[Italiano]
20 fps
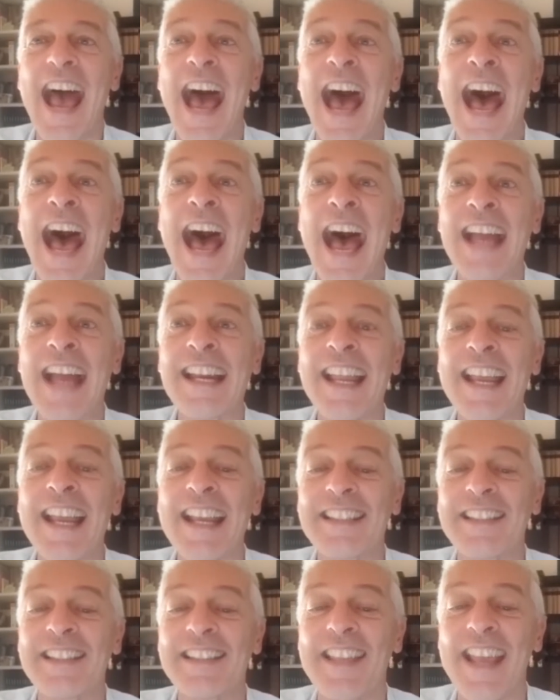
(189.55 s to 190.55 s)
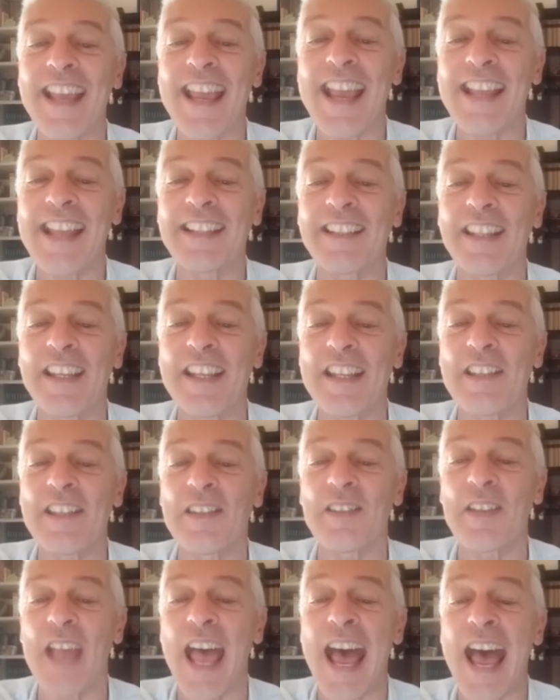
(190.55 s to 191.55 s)

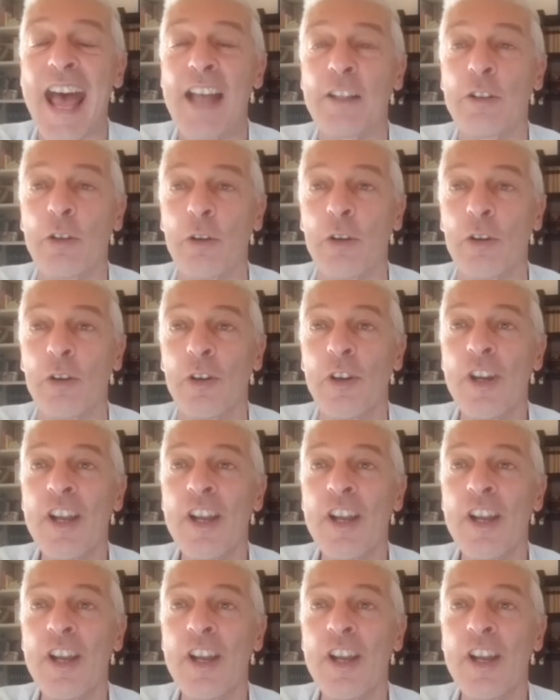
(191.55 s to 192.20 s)
anestetizzato